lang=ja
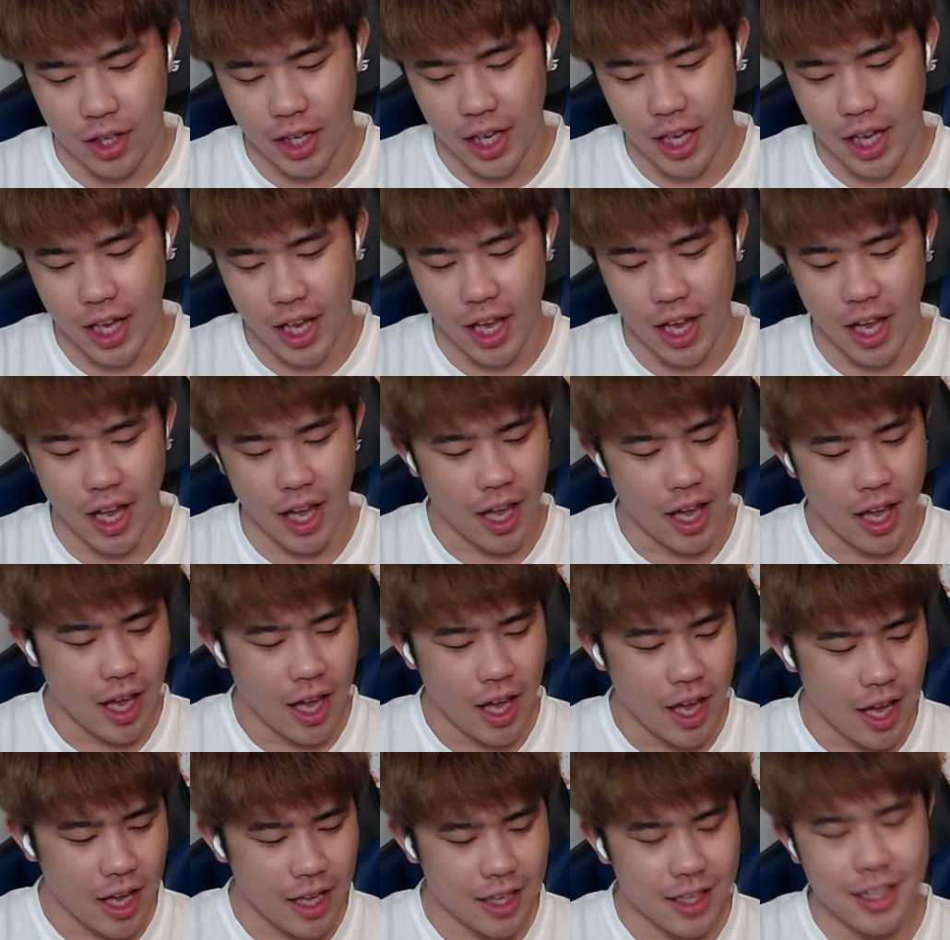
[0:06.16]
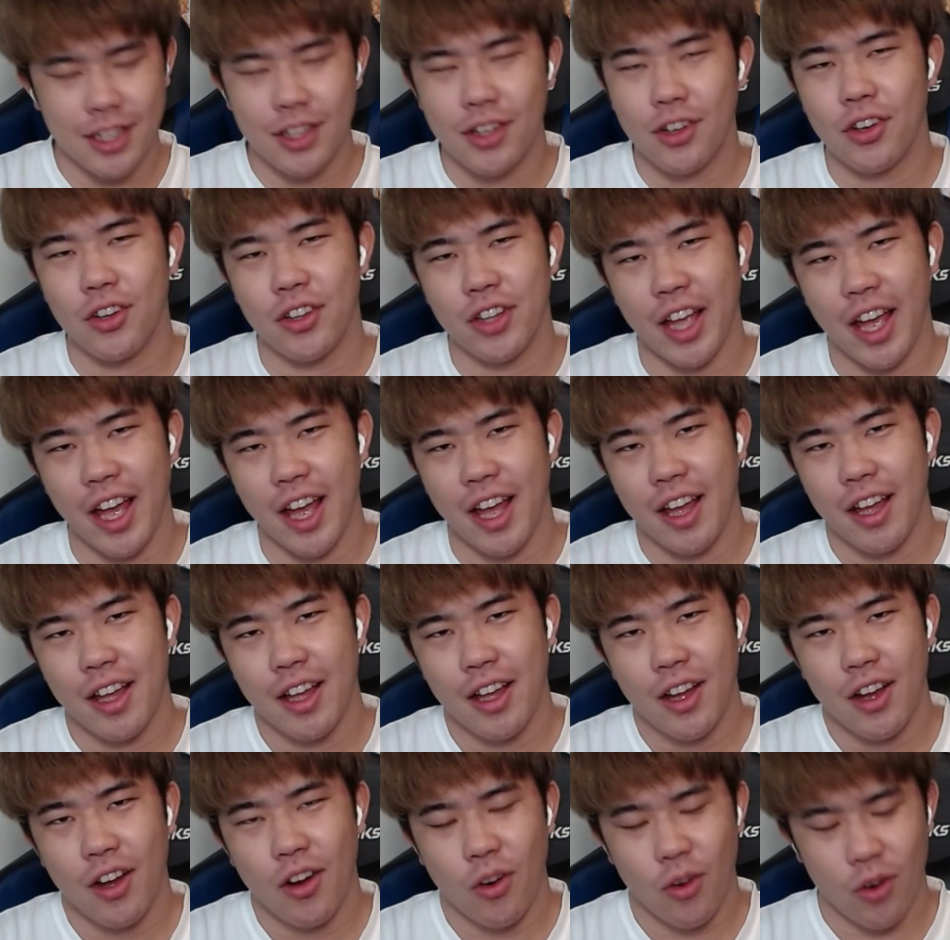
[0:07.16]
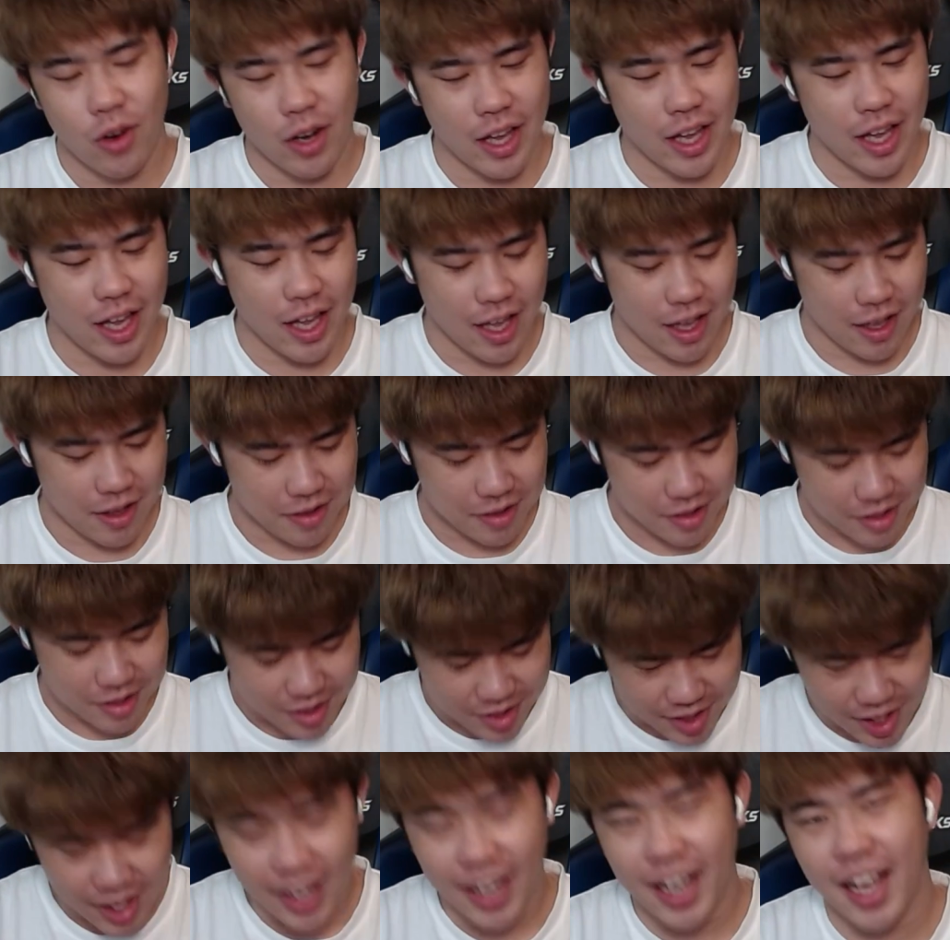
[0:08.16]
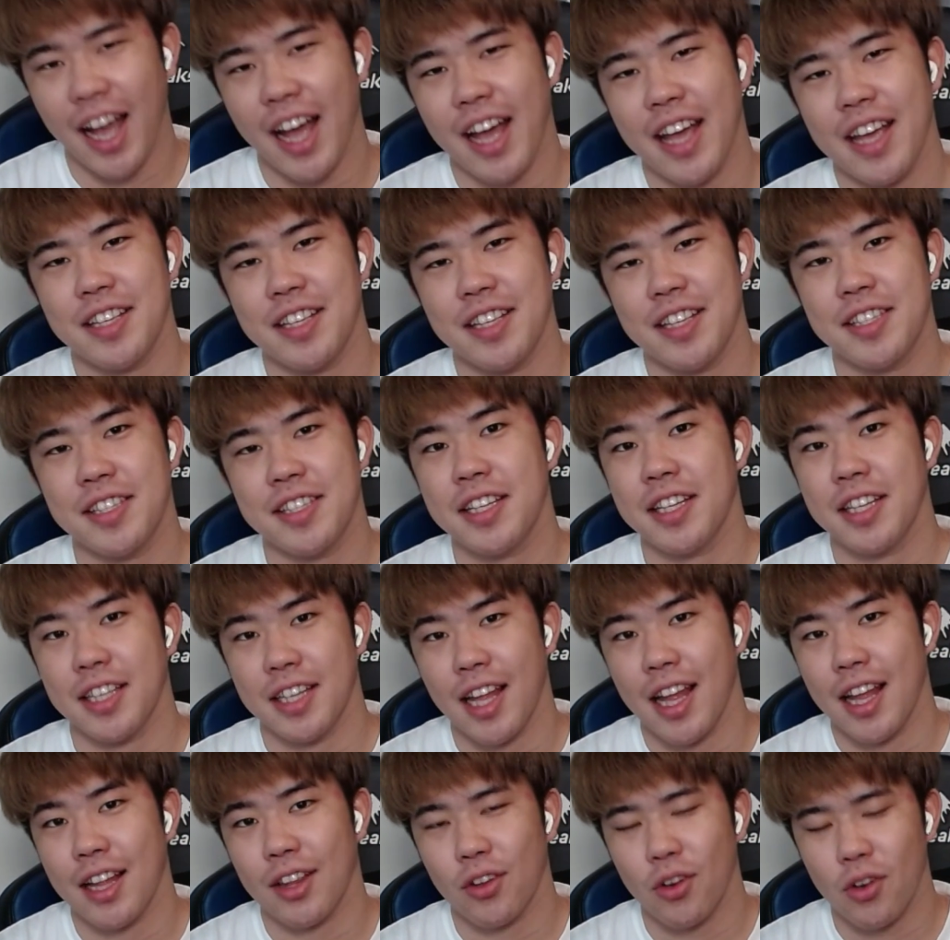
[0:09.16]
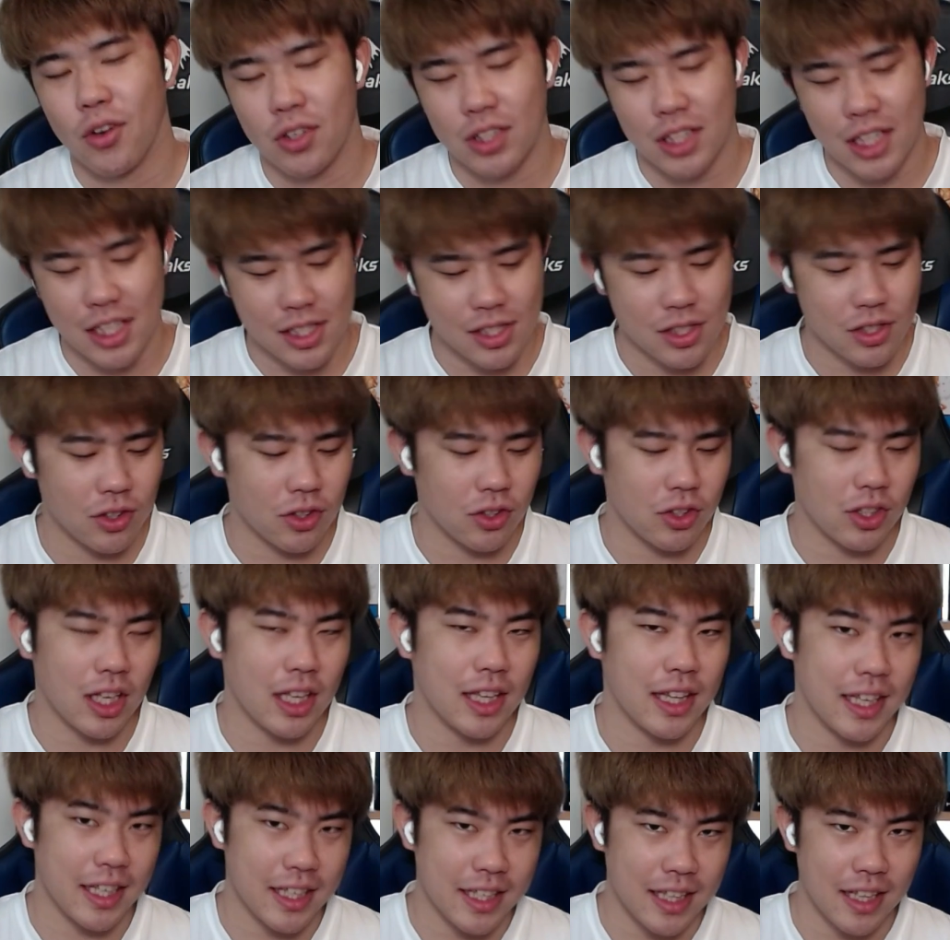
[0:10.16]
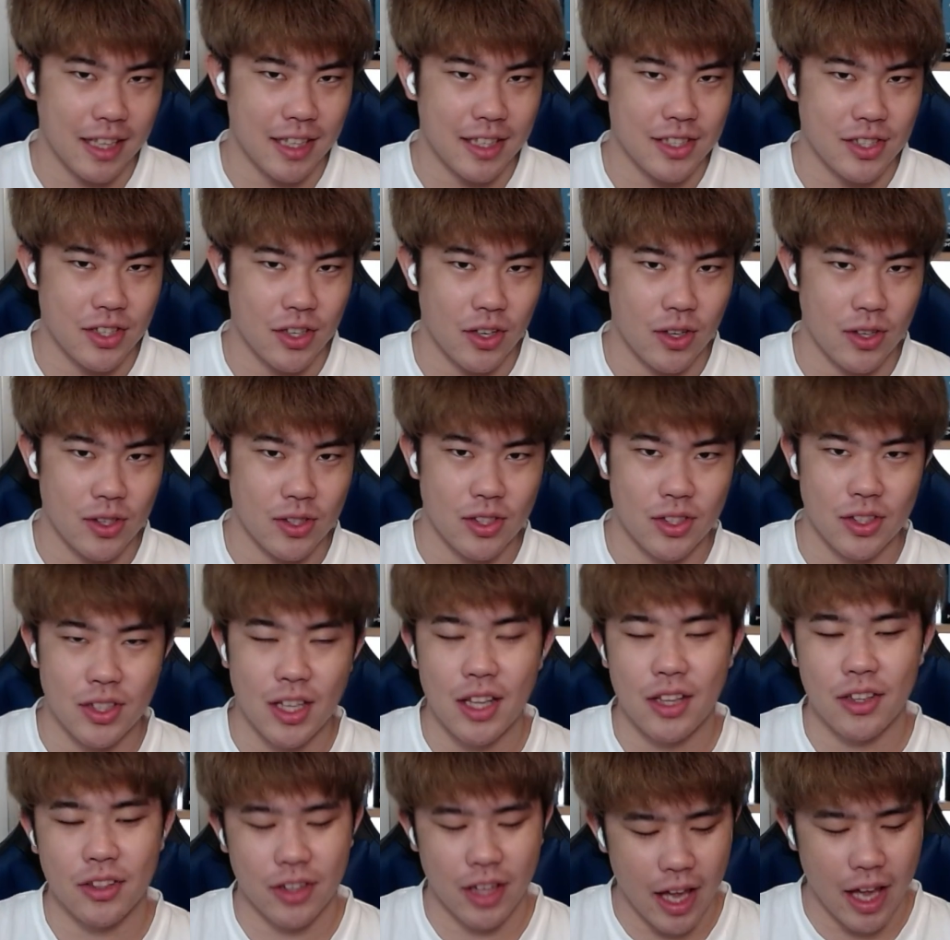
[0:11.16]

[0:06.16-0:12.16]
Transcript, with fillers: り、昨日ね、俺、世界1位にね、到達することができたんですよ。そう、なの